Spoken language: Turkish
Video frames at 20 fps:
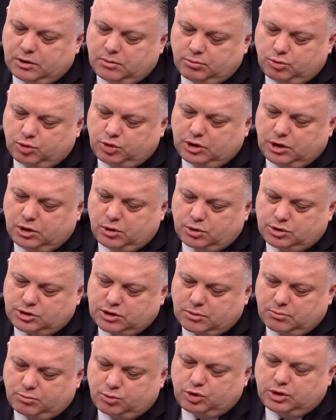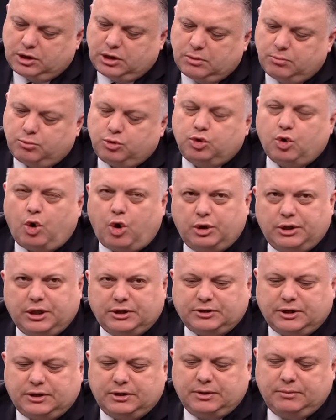Bu değil hocam. Bu değil. Bunu
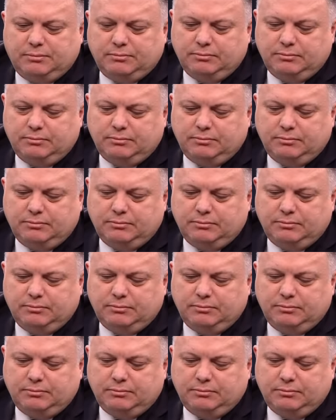oynatalım.